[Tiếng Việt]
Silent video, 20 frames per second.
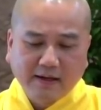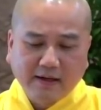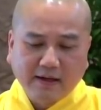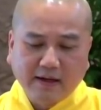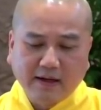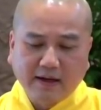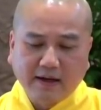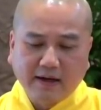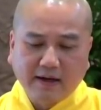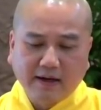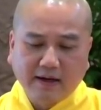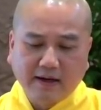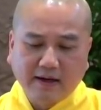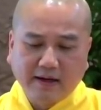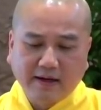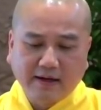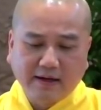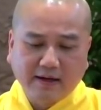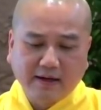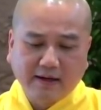
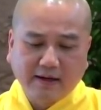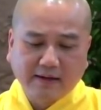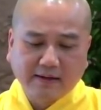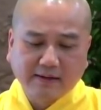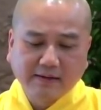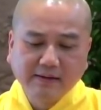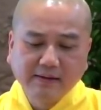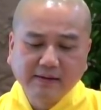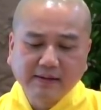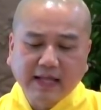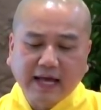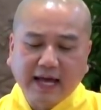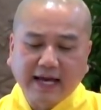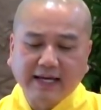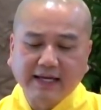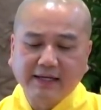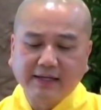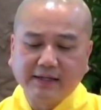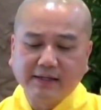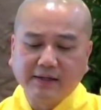à, Thưa
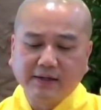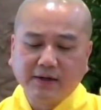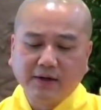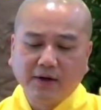Thầy,